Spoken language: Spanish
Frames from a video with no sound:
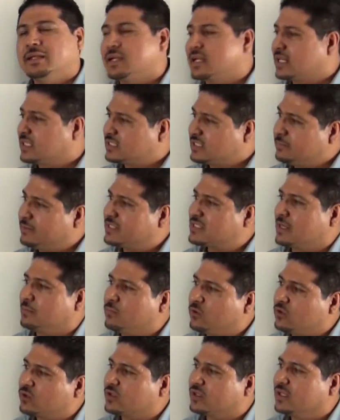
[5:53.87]
recibes
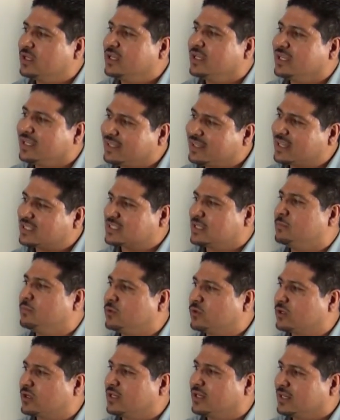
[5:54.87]
amor y das
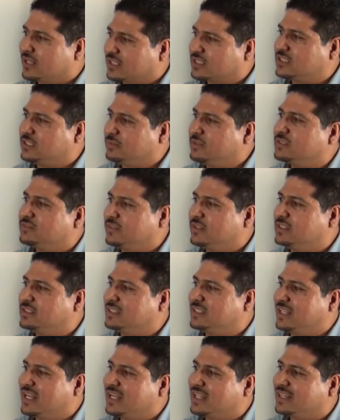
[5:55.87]
amor, recibes
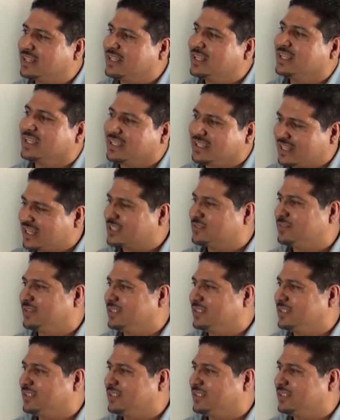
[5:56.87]
felicidad y das